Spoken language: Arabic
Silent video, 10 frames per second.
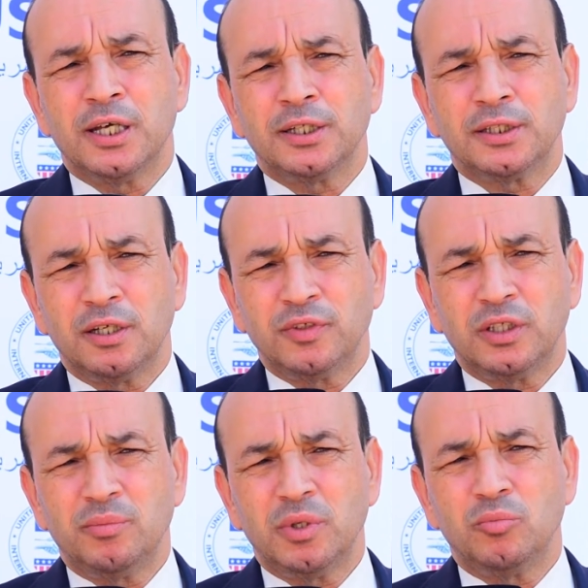استفدنا
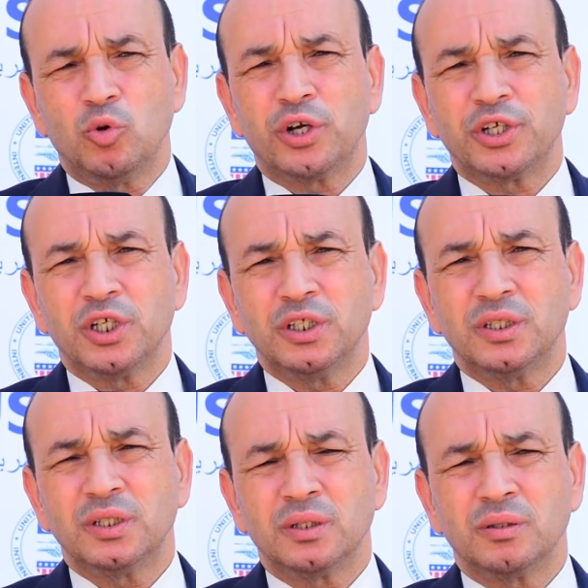من المخرجات
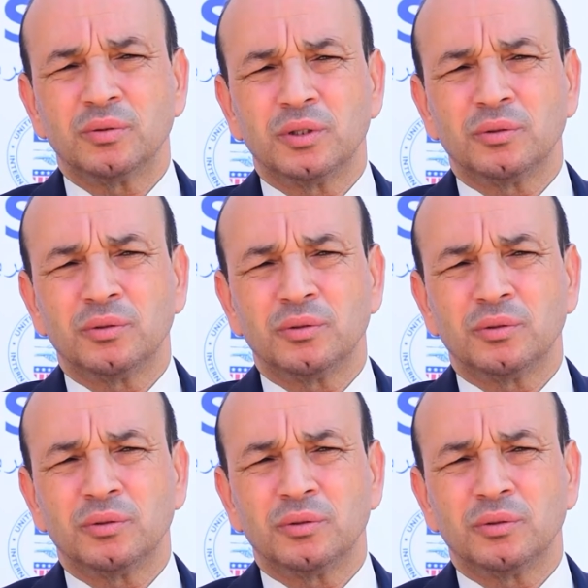آه،